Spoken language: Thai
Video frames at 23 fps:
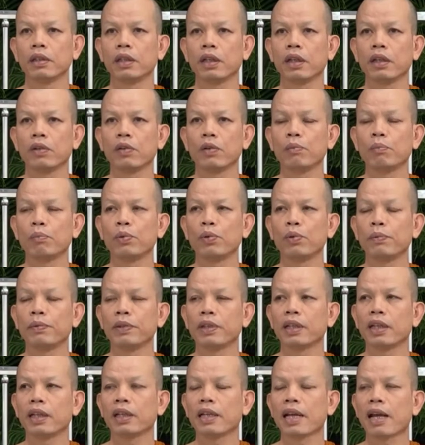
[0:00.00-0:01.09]
คือจังล้มปู
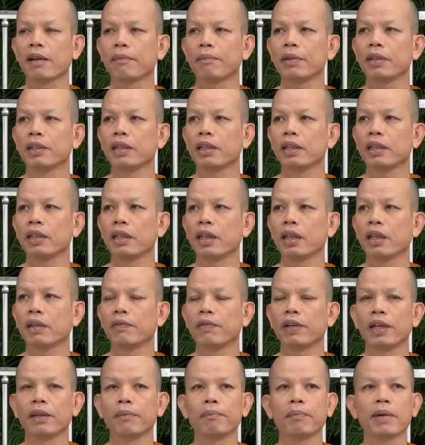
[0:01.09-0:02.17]
พุทธาถาดมันเคยเทศ
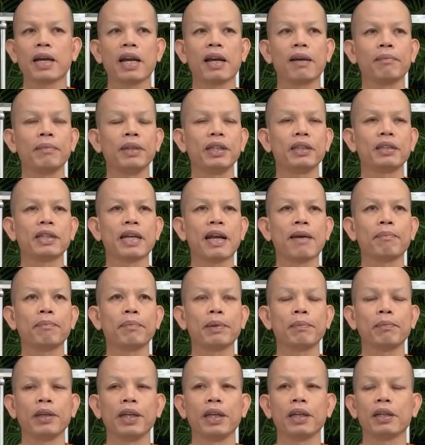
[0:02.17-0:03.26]
ไปมามีสาม
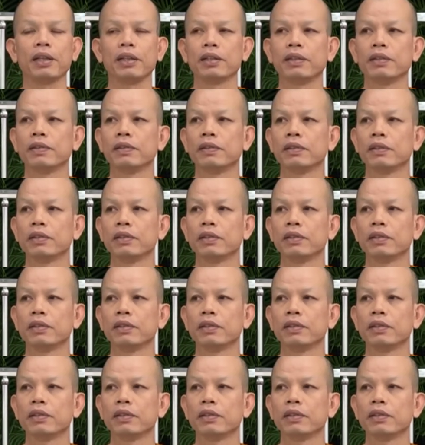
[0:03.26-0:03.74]
ประเภท